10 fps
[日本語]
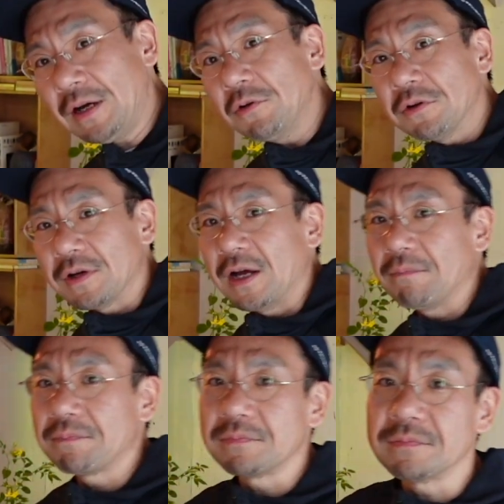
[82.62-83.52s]
タオルが
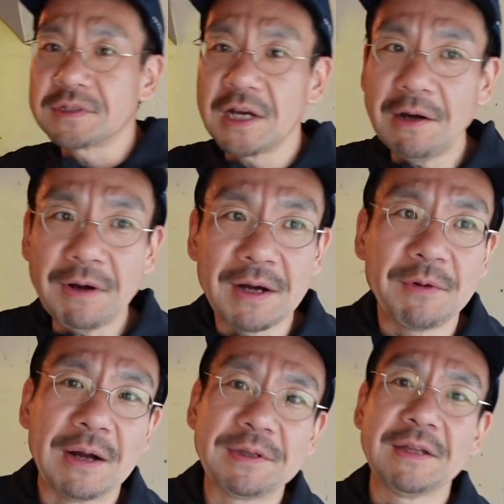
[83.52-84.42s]
シャワー
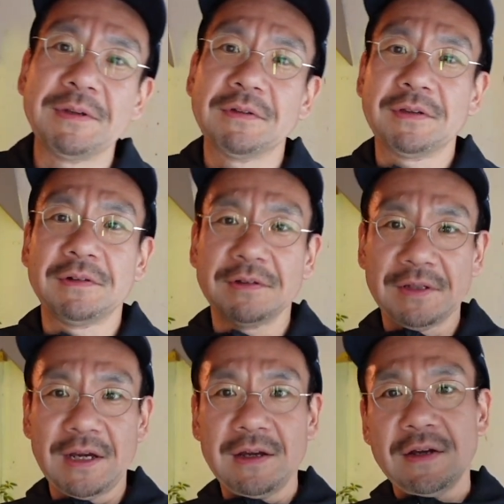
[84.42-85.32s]
も浴びてみようということ
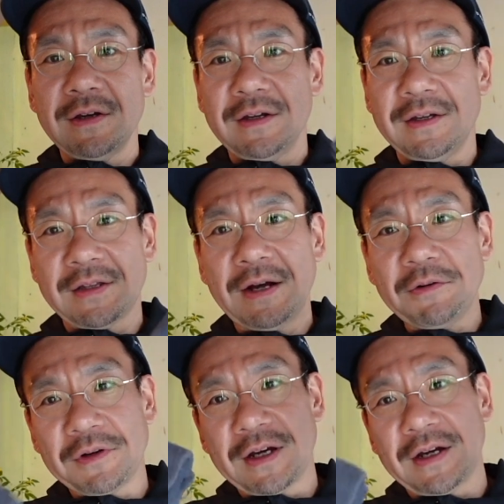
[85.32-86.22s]
で、え
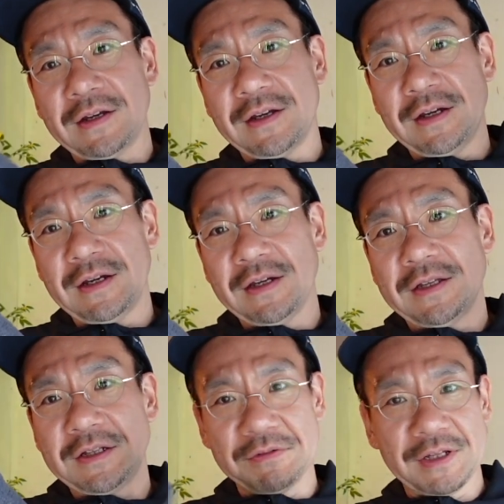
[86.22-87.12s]
タオルが、え
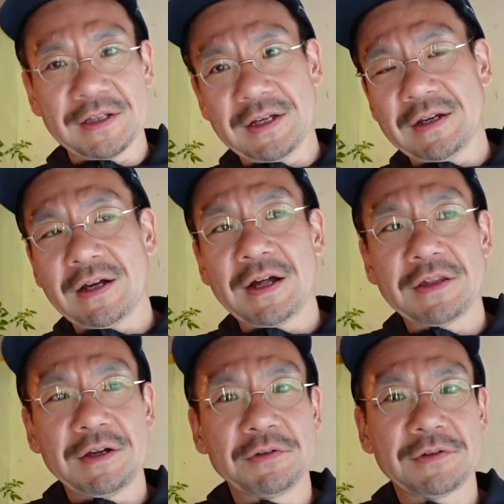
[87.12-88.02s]
必要なんで
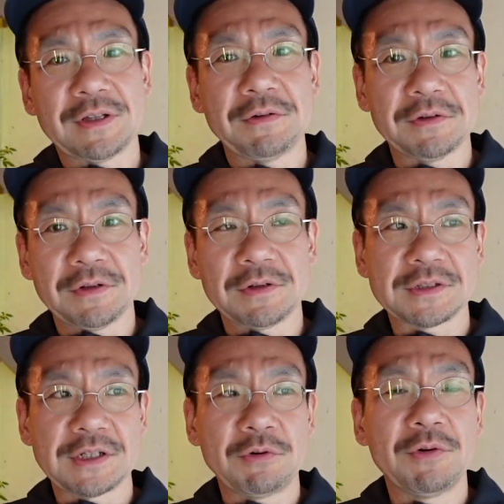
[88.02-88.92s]
汗を拭くタオルと
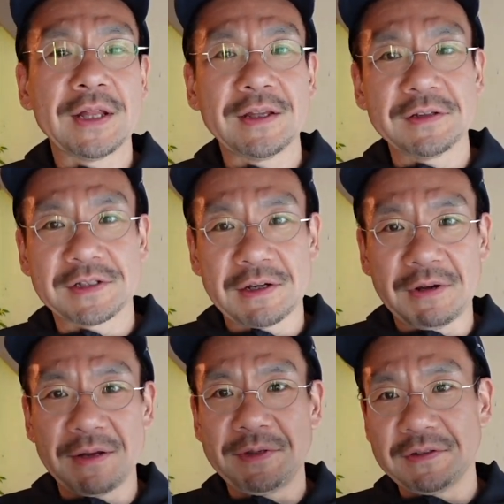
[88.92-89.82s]
終わった後
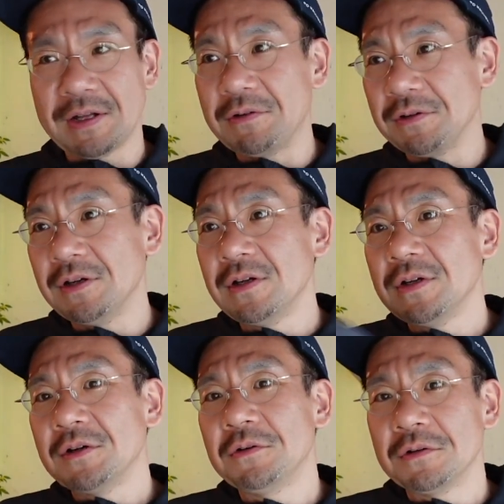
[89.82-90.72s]
シャワー浴びるタオル
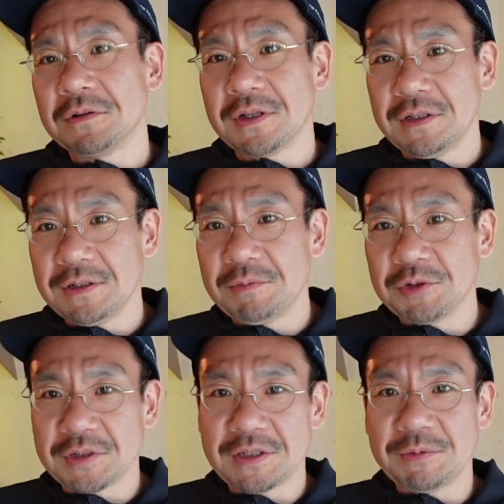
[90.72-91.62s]
を、え
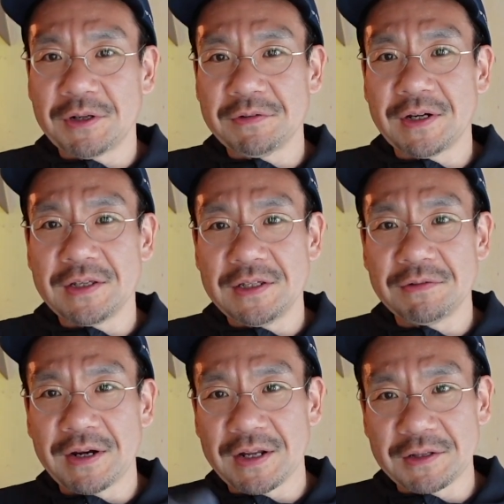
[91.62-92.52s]
持ってきてもらうのがいい
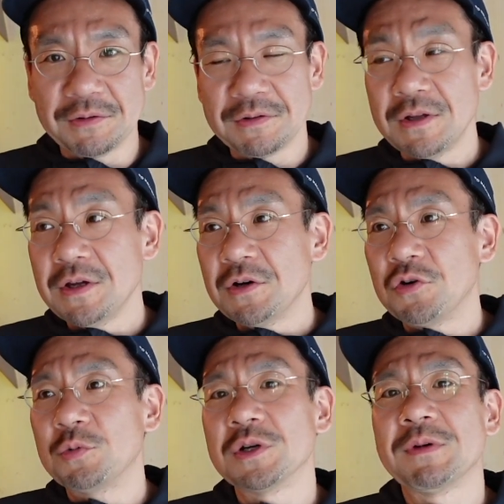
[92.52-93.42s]
のかなと
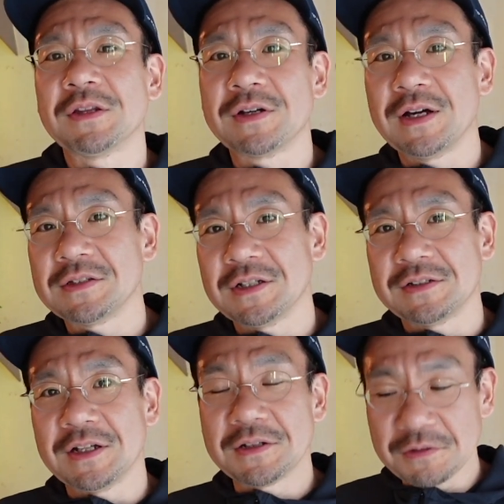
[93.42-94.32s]
思いますがじゃあ
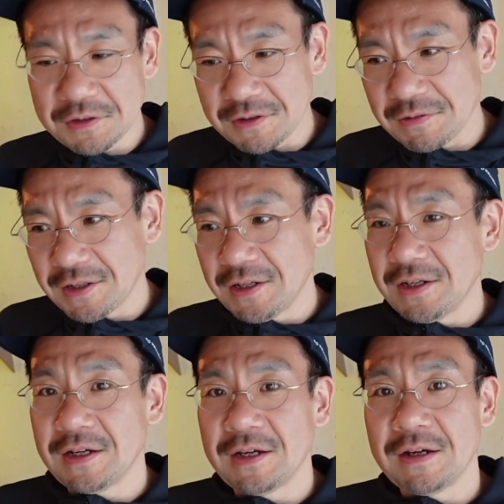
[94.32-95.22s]
早速、
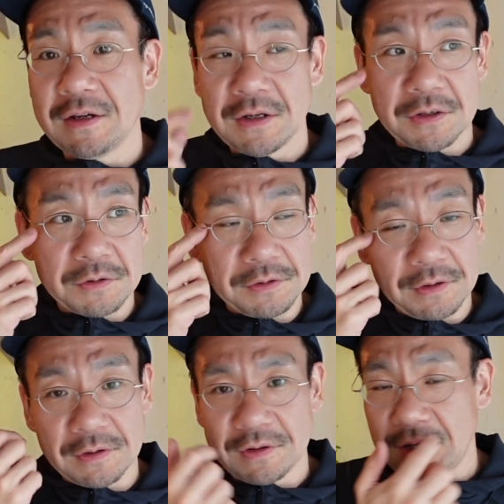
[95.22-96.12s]
えー、こ
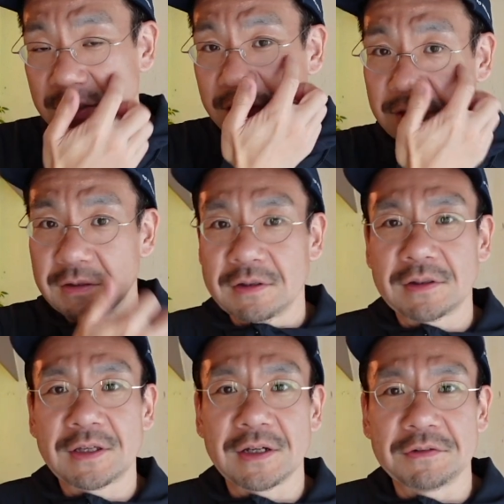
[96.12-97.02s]
のランニング
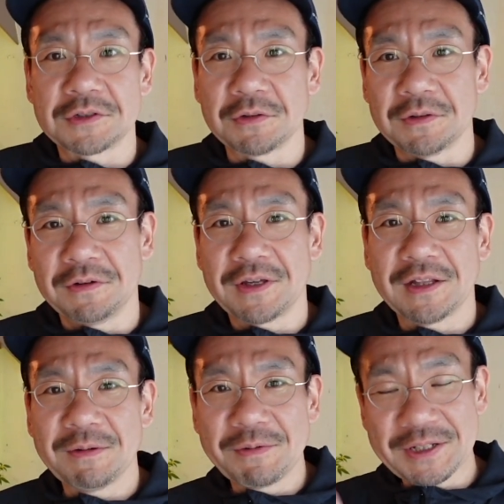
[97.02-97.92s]
企画ちょっとやっ
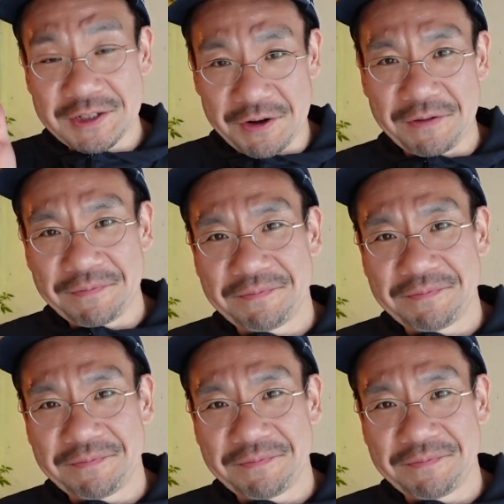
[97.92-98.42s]
てみましょ